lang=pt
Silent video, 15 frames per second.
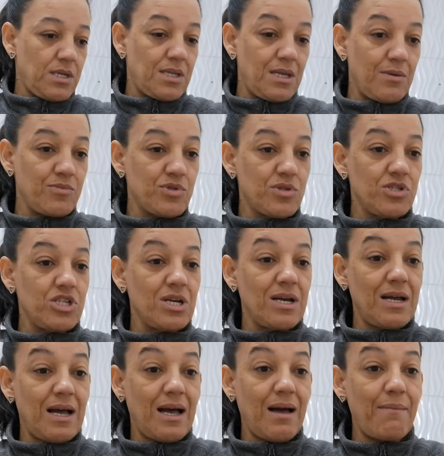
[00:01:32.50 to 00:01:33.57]
Temos o dia
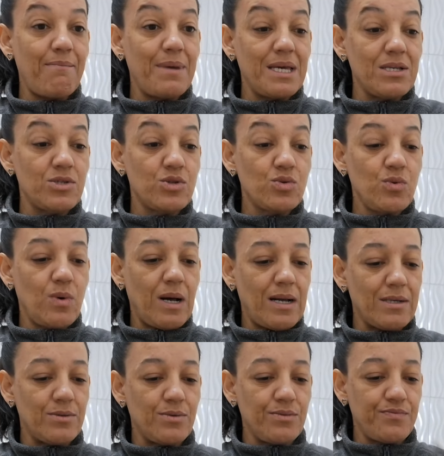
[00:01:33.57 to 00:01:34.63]

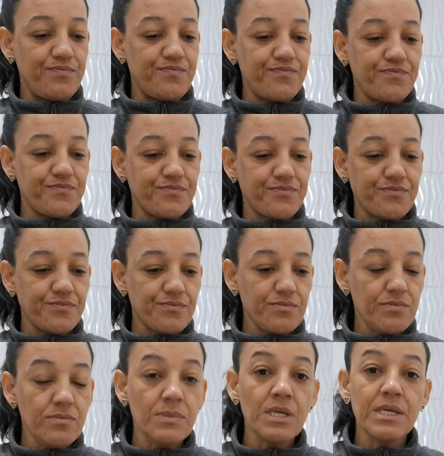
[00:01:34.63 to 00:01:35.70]
abençoado.
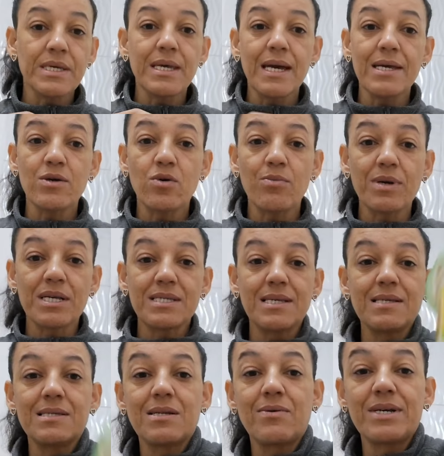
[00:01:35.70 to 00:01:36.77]
E aí, como é que
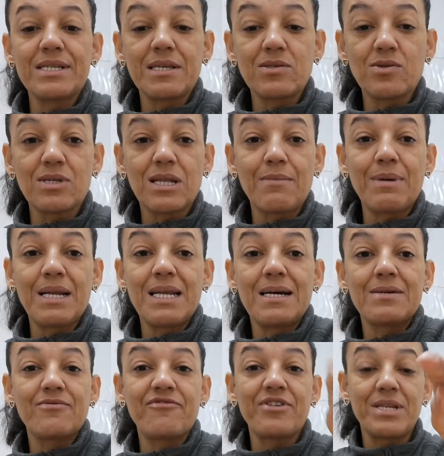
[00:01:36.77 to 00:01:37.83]
vocês estão aí? Vocês vão trabalhar
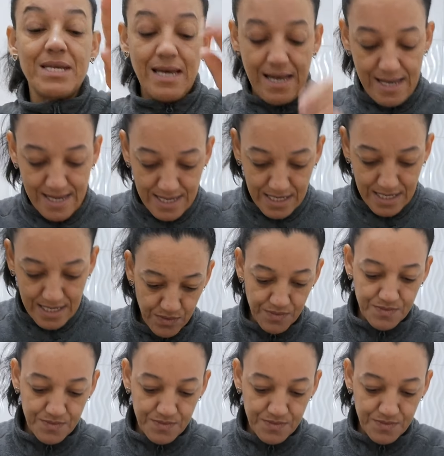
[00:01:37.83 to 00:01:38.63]
no feriado?